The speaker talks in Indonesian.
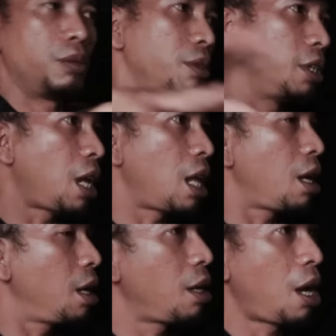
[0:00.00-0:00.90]

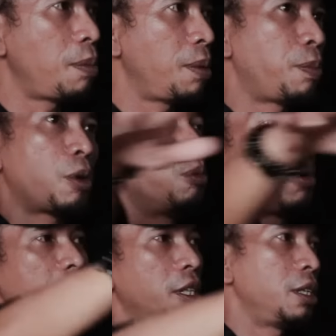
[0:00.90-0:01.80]
ilalang sama
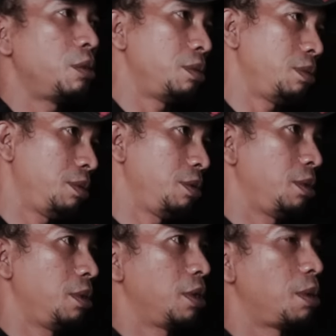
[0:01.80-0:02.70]
perkebunan teh itu
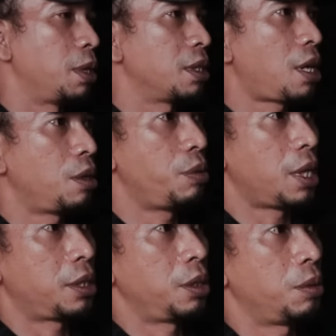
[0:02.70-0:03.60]
ngebentang
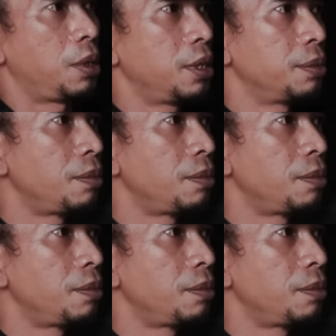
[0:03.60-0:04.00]
luas gitu kan